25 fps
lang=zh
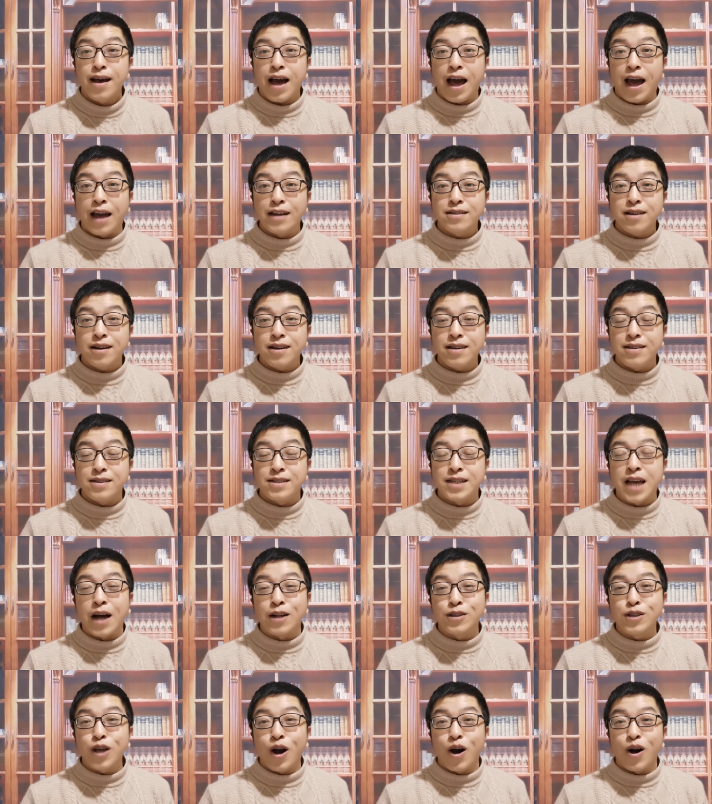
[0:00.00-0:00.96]
还特意
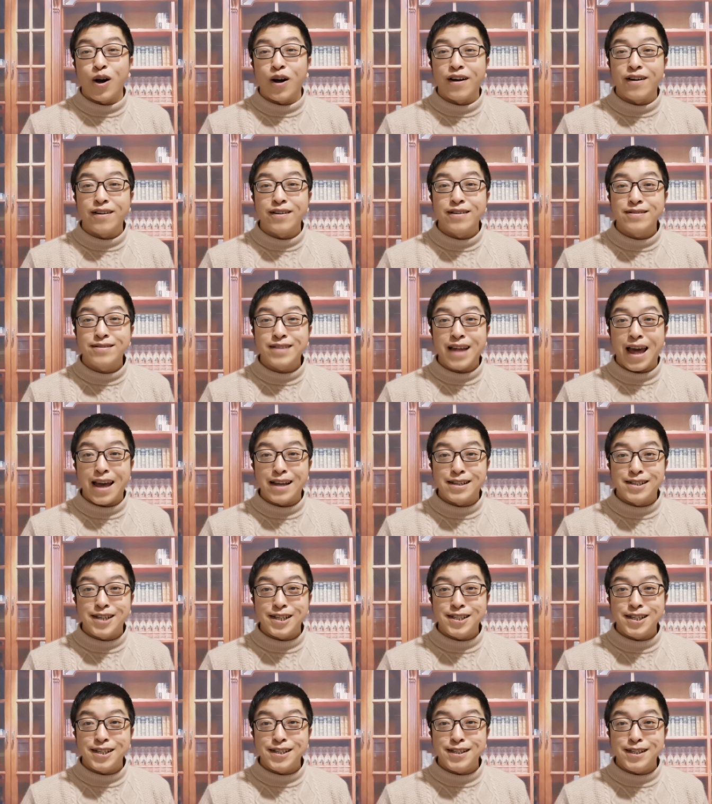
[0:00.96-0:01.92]
强调，在
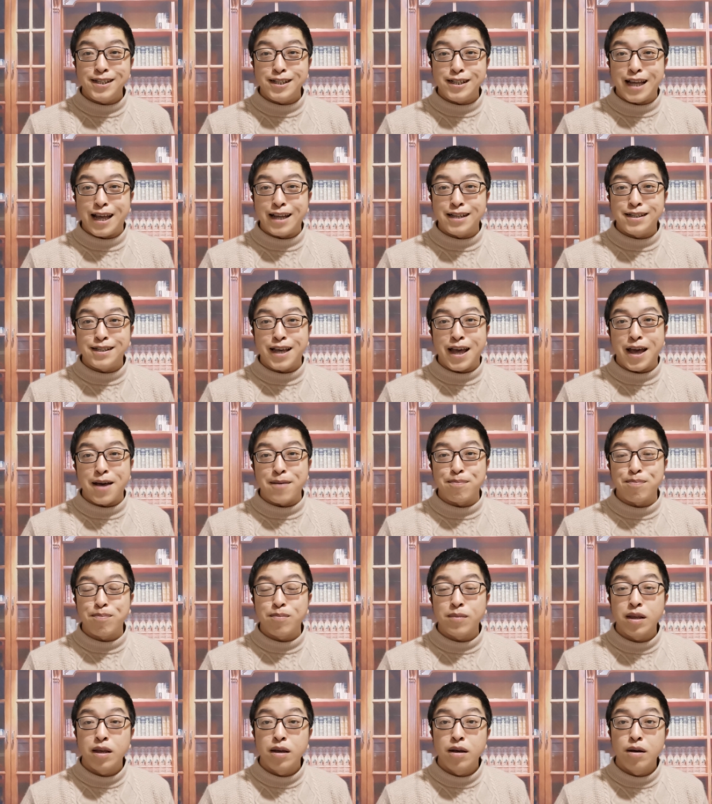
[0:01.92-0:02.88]
接近一年
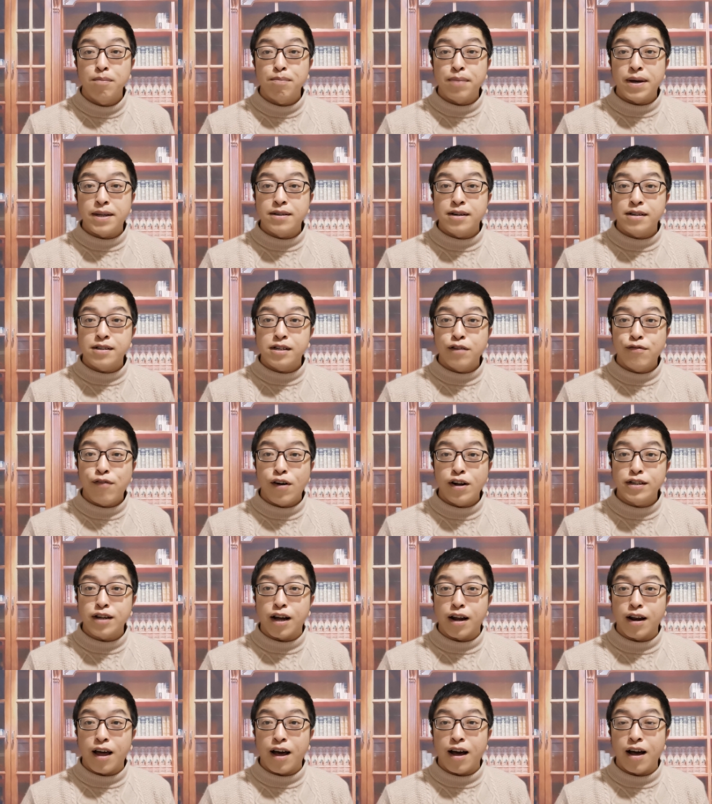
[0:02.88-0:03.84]
前，北京市封
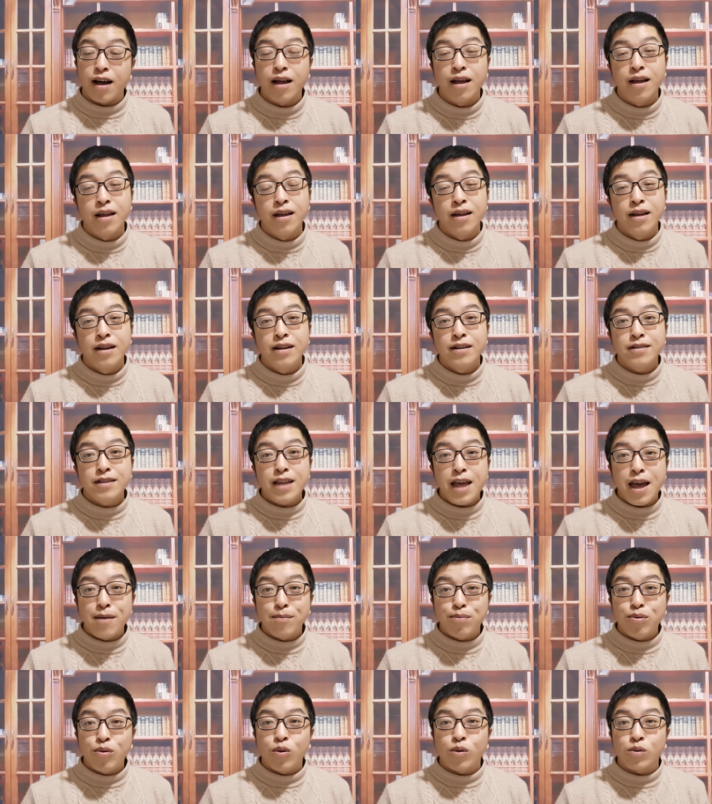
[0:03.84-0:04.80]
城了，
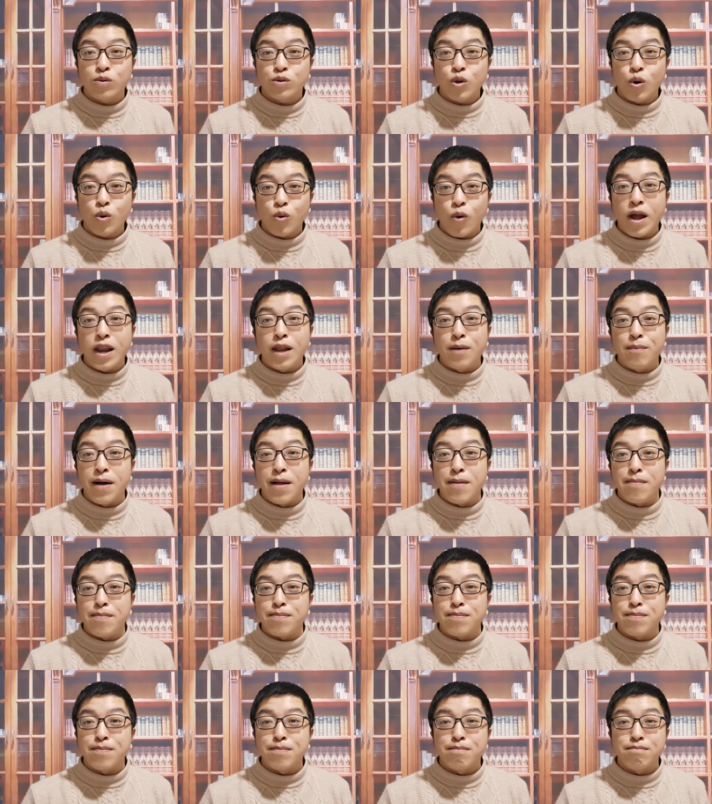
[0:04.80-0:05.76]
店铺都关了
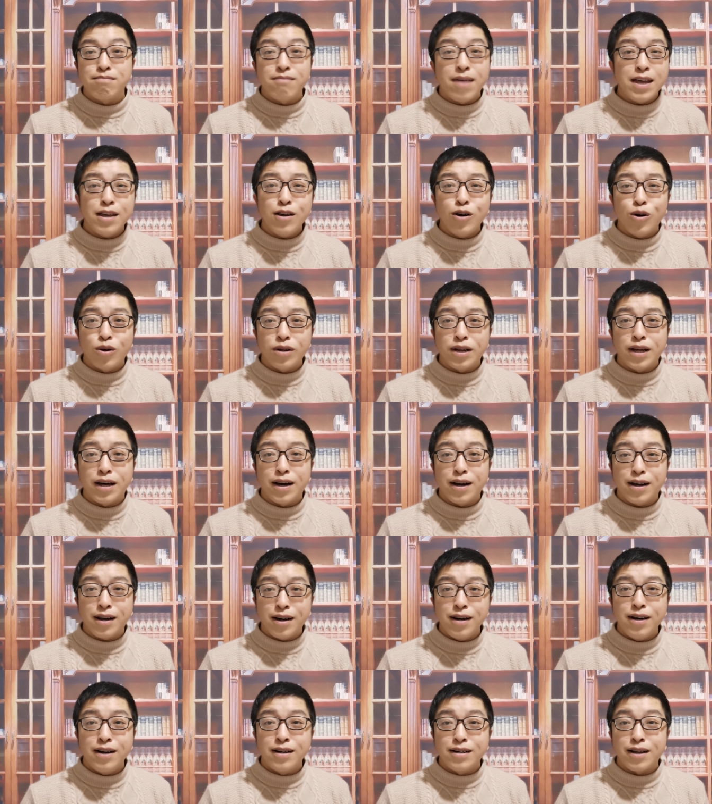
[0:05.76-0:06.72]
门，没有了
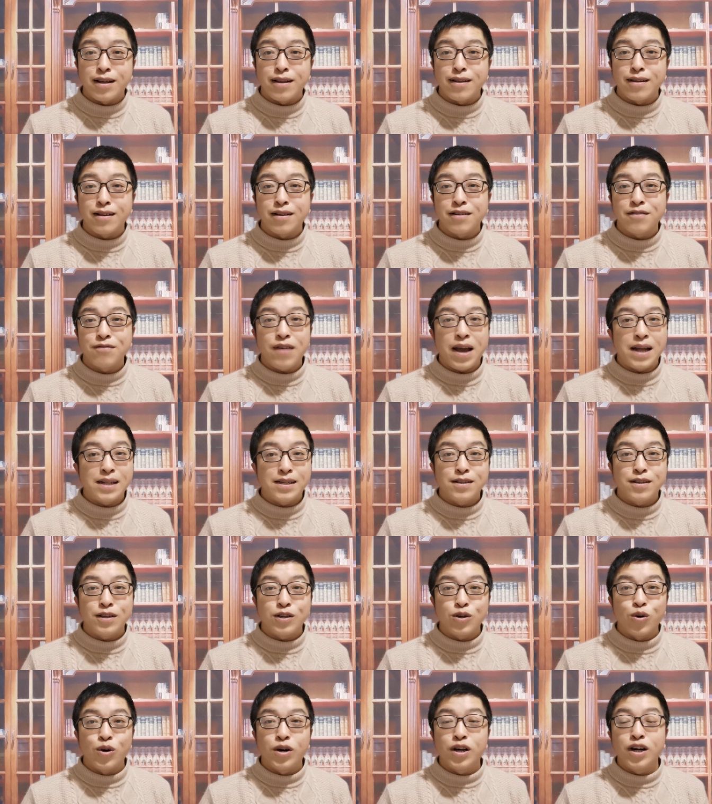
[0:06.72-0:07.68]
客人，外地
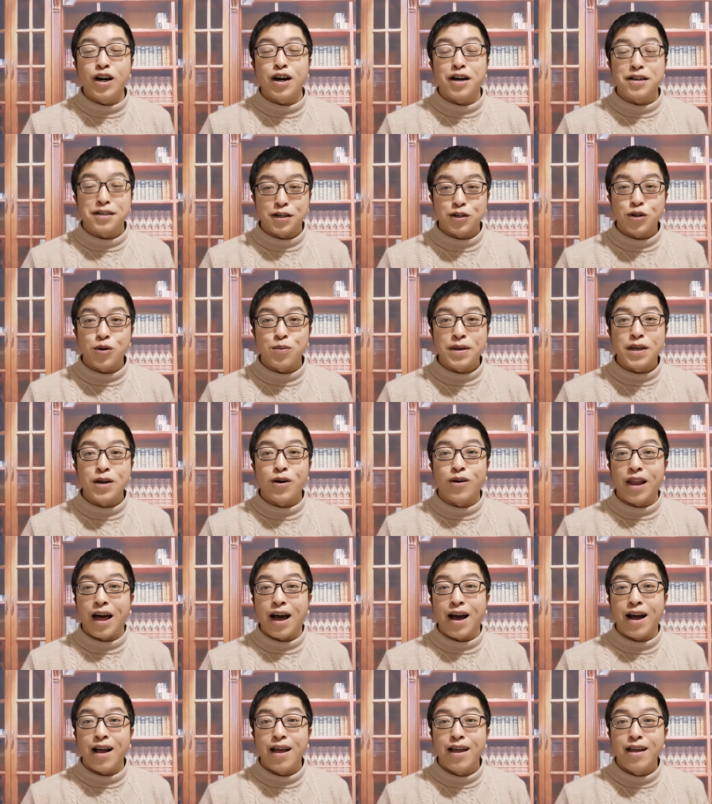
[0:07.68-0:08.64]
的游客也都没有
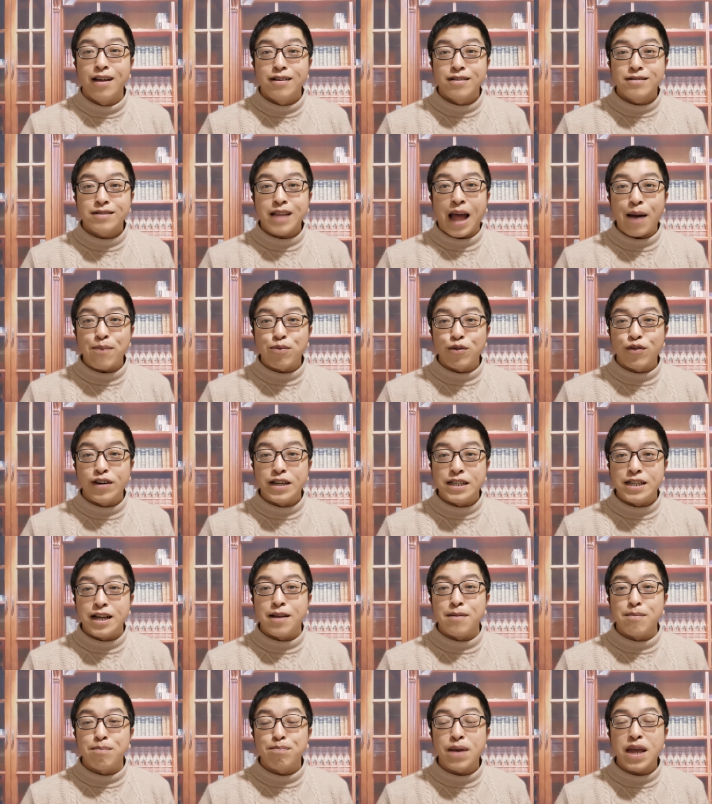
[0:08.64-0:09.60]
了，大部分
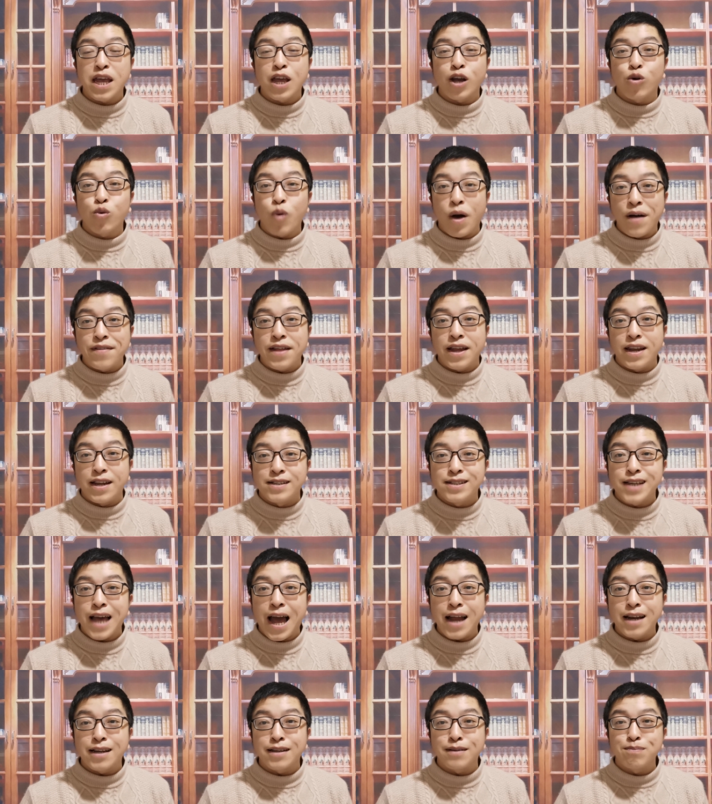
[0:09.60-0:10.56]
人被关在了
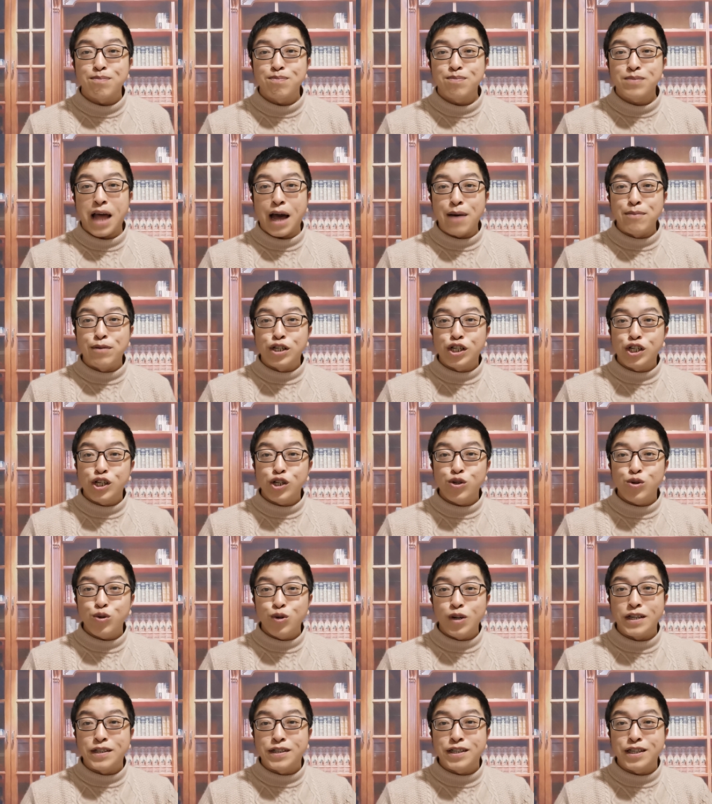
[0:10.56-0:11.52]
家里，他们失
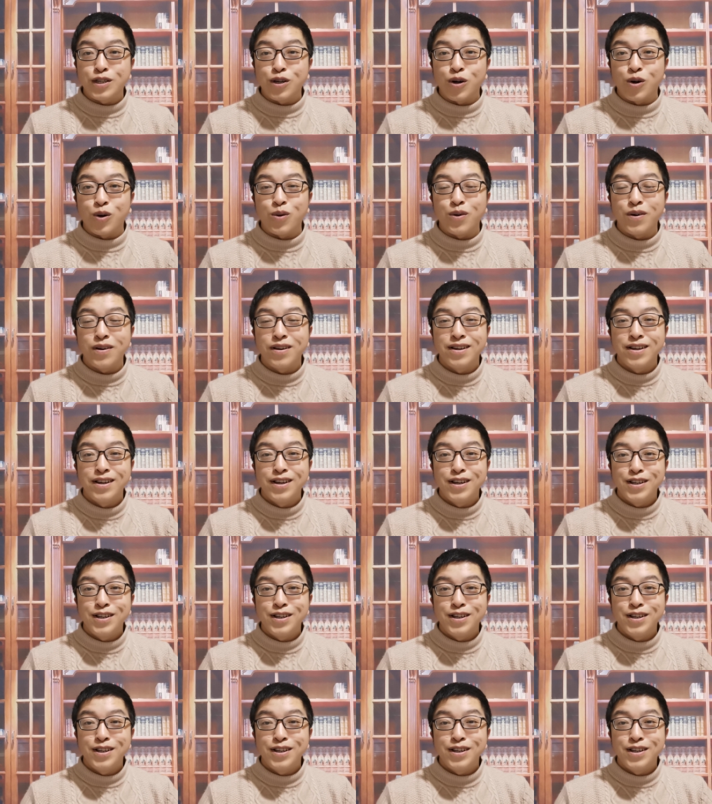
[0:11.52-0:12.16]
去了自由。